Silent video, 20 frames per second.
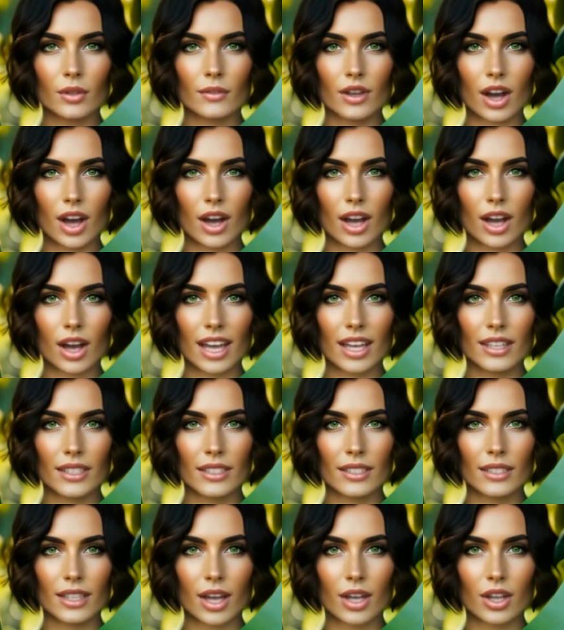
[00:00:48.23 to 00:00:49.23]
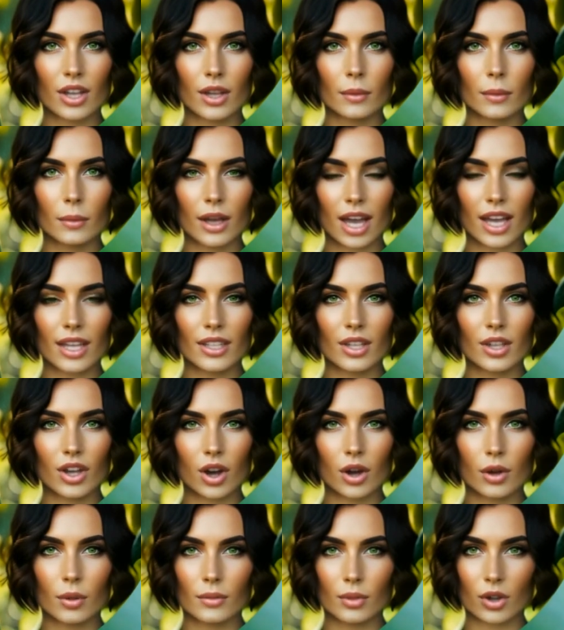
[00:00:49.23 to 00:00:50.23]
కడిగేసుకోవాలి
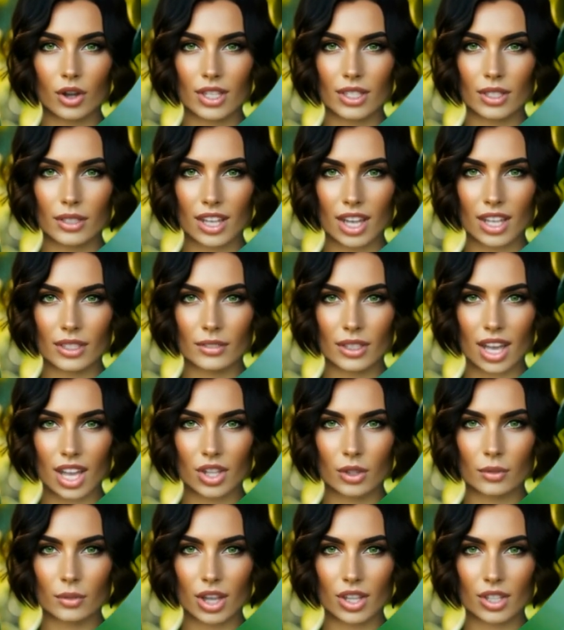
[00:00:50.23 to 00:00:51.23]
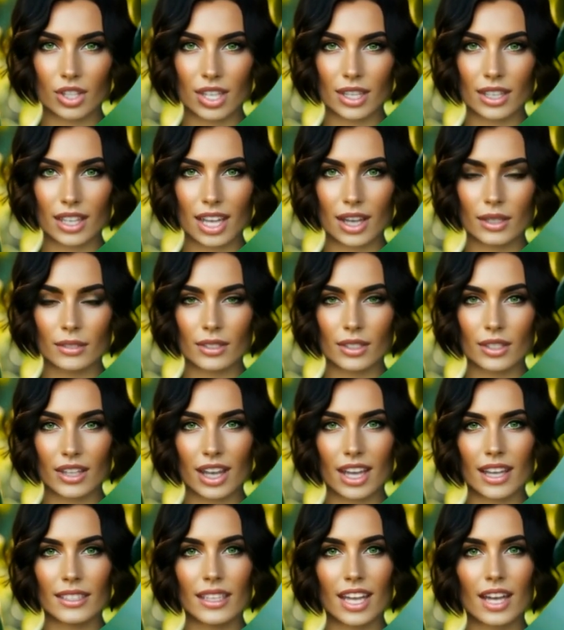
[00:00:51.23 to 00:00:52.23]
లేదంటే కలబంద గుజ్జులో
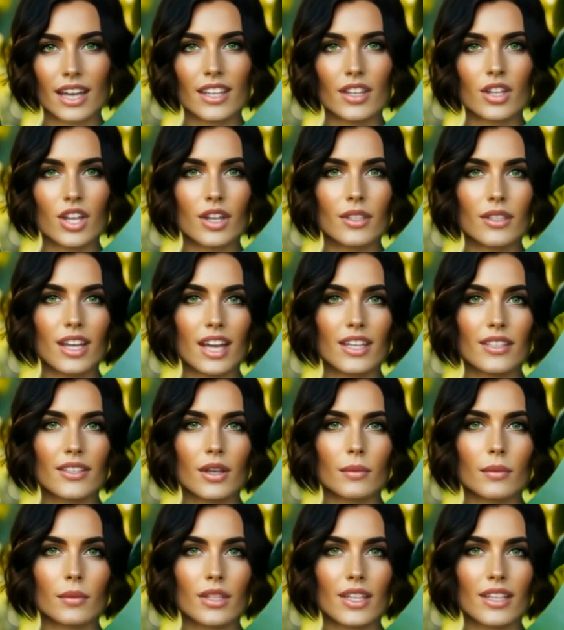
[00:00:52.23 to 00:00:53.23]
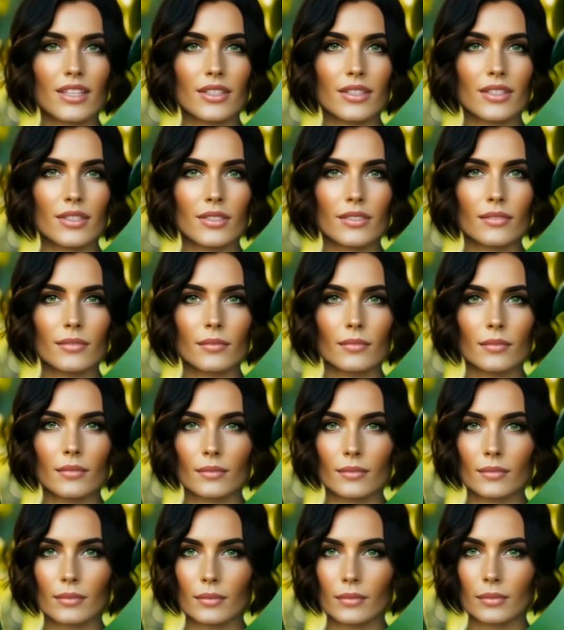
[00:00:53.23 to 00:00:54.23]
చెంచా గులాబీ రసం
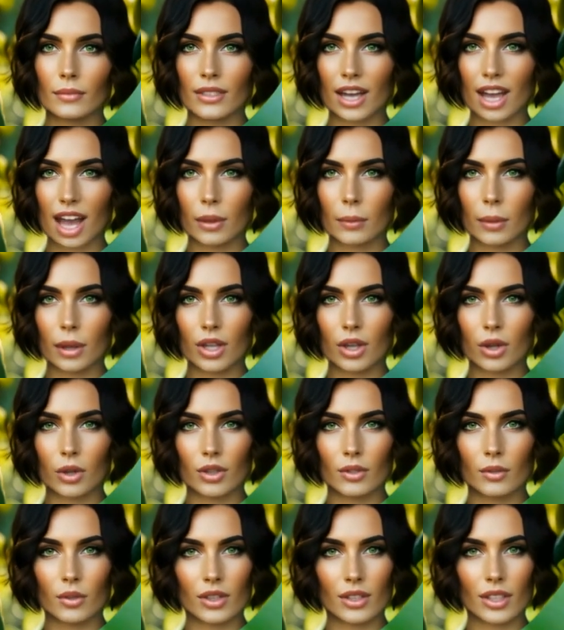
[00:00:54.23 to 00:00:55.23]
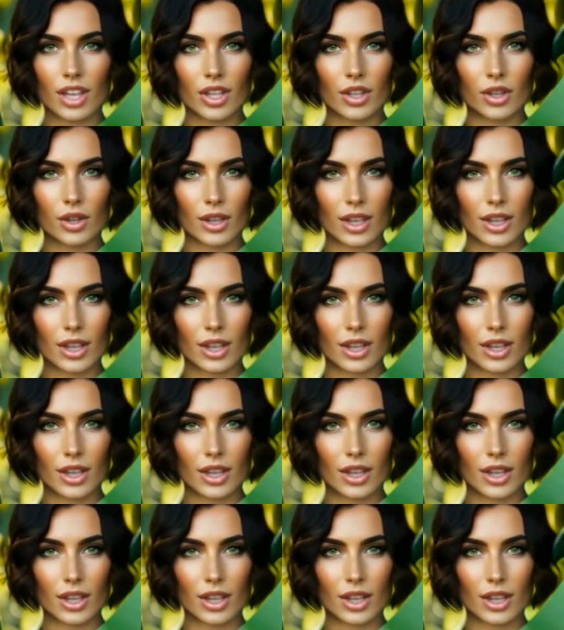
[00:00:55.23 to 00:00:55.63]
కలపాలి దాన్ని